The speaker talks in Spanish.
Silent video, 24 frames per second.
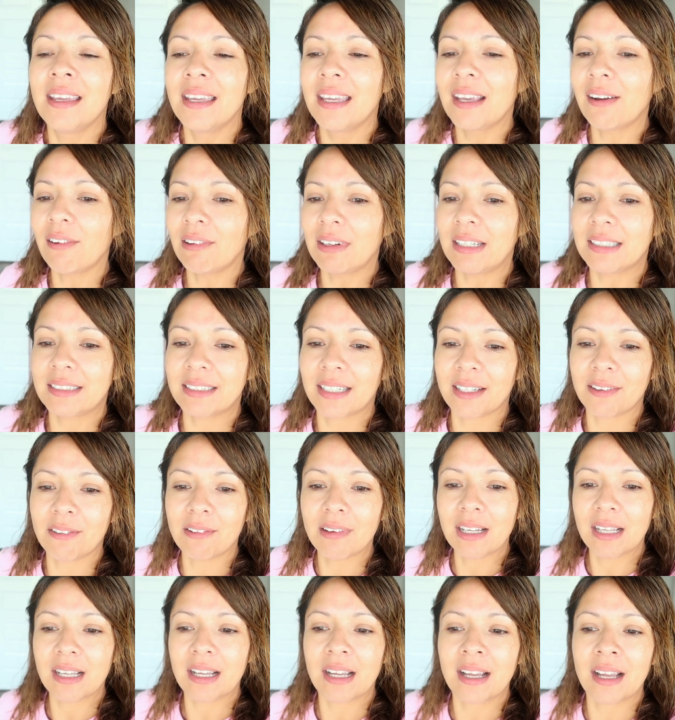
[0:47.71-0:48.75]
Híjole, traigo
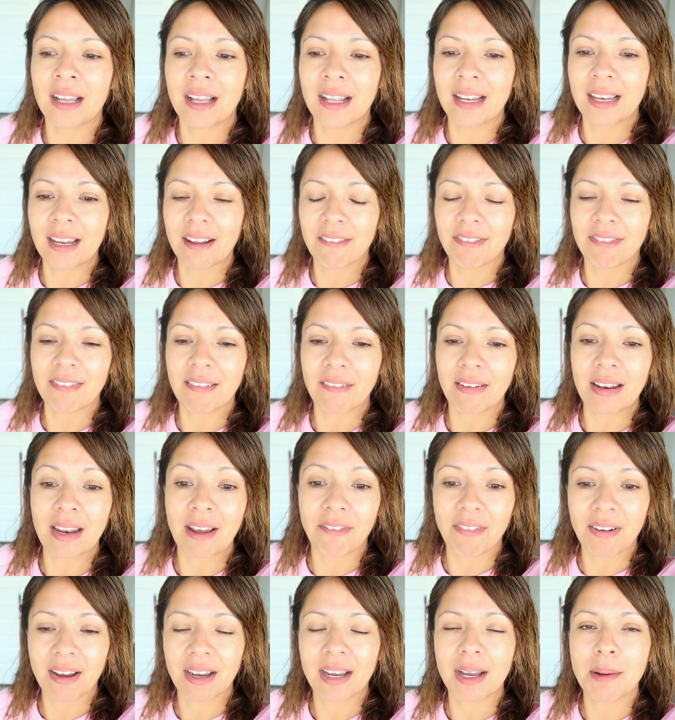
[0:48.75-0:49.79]
la,
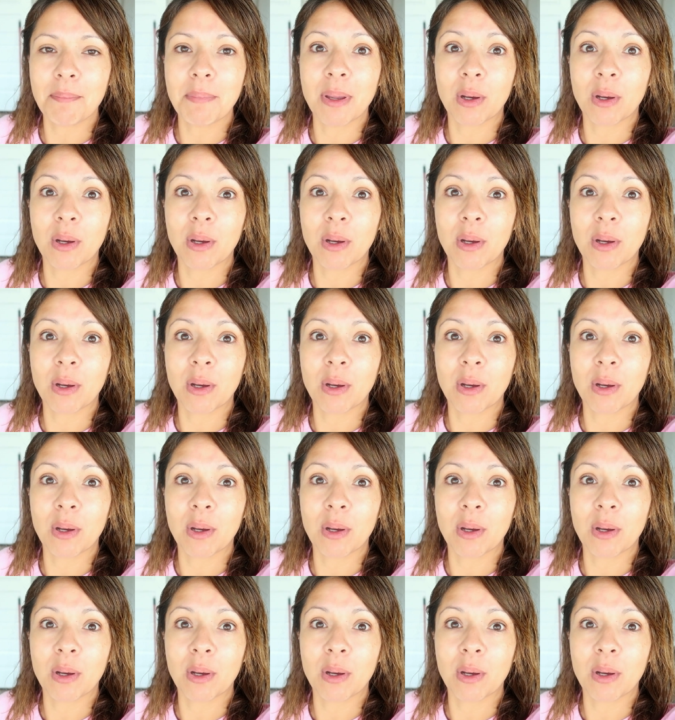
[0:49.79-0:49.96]
faja,